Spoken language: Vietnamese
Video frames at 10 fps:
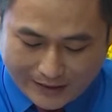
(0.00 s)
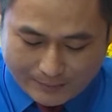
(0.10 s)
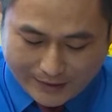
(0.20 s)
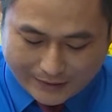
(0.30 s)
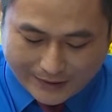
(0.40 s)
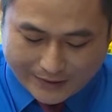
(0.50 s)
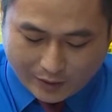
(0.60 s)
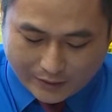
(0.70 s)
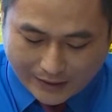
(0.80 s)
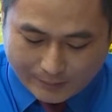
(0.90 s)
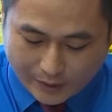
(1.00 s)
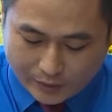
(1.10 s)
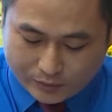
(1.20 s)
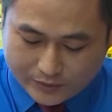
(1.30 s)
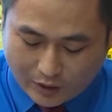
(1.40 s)
khai mạc Đại hội đại biểu
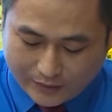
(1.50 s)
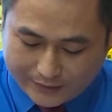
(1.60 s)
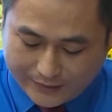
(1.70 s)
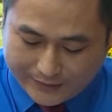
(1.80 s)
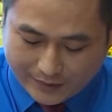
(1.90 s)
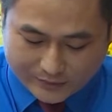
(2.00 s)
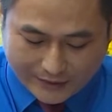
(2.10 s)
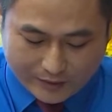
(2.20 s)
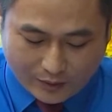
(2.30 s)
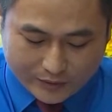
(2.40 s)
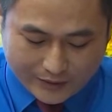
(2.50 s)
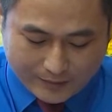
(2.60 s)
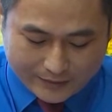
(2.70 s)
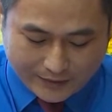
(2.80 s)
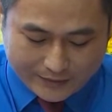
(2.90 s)
Đoàn Thanh niên Cộng sản Hồ Chí
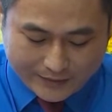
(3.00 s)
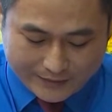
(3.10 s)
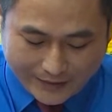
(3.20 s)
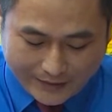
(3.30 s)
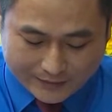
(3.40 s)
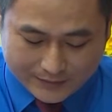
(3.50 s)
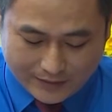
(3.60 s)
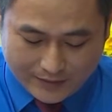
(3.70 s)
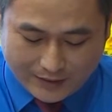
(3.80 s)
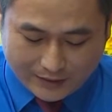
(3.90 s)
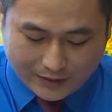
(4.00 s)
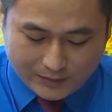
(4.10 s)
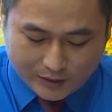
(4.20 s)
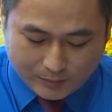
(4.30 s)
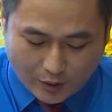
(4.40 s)
Minh tỉnh Kiên Giang lần thứ
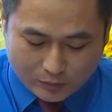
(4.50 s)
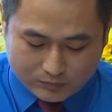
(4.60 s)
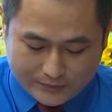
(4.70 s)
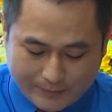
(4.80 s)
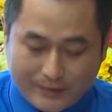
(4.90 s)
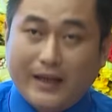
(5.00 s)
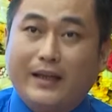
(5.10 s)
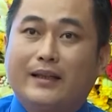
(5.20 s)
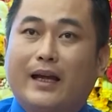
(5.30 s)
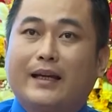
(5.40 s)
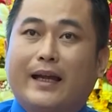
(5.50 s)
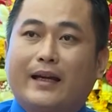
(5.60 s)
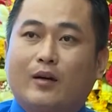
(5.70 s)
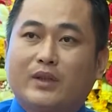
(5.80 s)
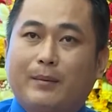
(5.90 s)
11, nhiệm kỳ
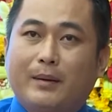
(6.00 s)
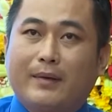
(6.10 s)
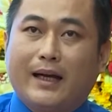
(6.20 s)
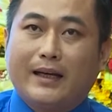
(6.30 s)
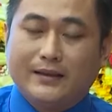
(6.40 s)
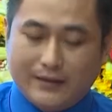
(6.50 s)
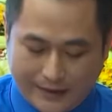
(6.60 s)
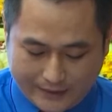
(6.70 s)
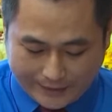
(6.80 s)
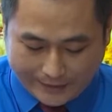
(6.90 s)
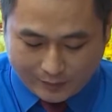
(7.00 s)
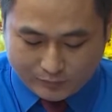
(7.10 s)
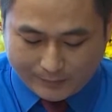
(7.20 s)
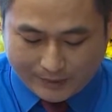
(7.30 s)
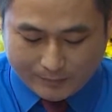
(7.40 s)

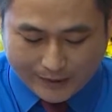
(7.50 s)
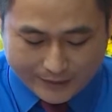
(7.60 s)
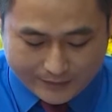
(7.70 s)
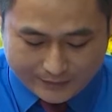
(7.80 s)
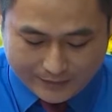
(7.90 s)
2022-2027.